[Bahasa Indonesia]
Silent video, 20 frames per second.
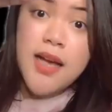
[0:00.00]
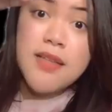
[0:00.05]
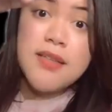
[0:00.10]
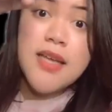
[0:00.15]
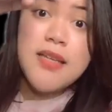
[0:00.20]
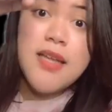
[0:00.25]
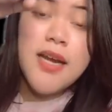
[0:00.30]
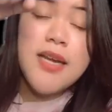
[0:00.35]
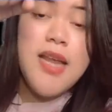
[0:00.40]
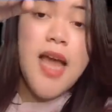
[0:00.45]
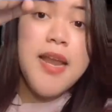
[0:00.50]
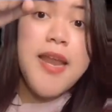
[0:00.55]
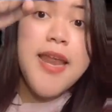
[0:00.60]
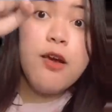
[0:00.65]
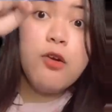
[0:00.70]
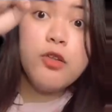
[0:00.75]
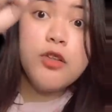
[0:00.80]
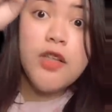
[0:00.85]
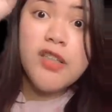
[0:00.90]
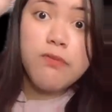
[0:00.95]
sadar dia
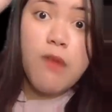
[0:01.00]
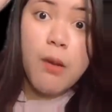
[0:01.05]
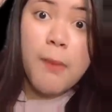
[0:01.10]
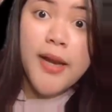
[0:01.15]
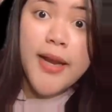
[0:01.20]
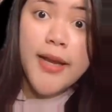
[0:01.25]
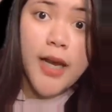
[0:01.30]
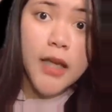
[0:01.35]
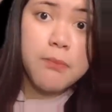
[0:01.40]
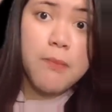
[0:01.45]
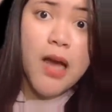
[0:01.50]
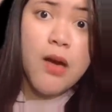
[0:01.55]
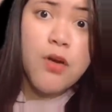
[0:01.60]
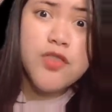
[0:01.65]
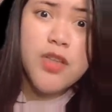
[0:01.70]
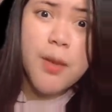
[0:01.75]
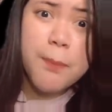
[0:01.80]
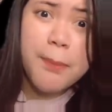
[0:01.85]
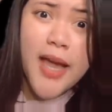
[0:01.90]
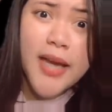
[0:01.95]
diikutin sama malaikat maut
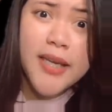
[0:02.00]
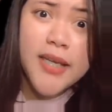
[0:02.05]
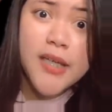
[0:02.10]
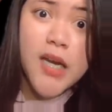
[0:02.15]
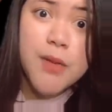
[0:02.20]
sampai akhirnya